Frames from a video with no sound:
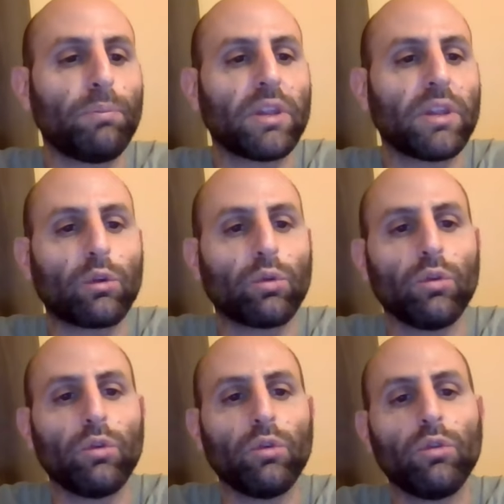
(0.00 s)
Peut-être
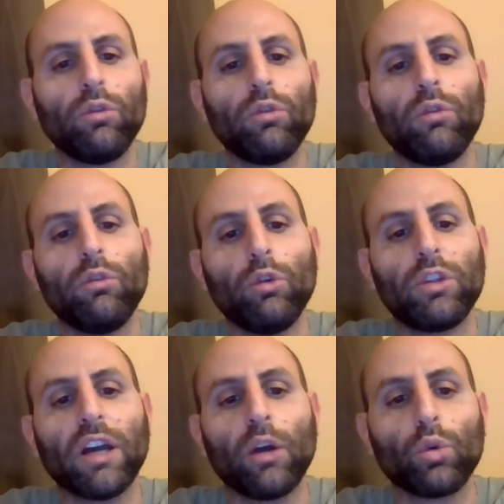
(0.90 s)
que le
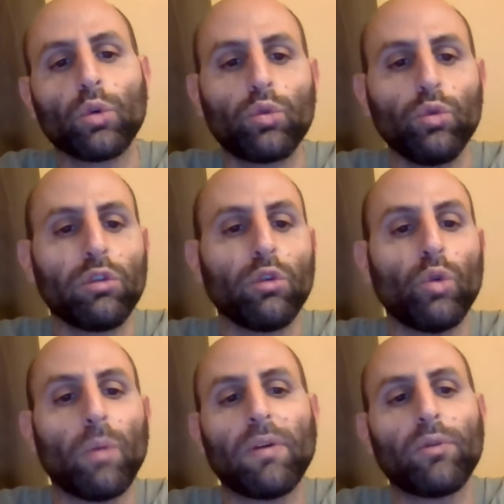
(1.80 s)
terrain lourd de Toulouse ne
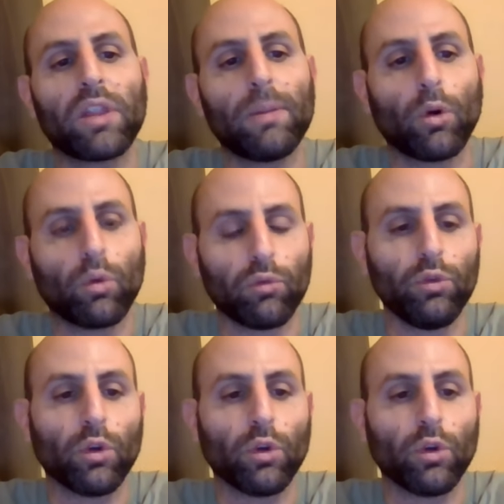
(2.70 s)
lui a pas forcément convenu.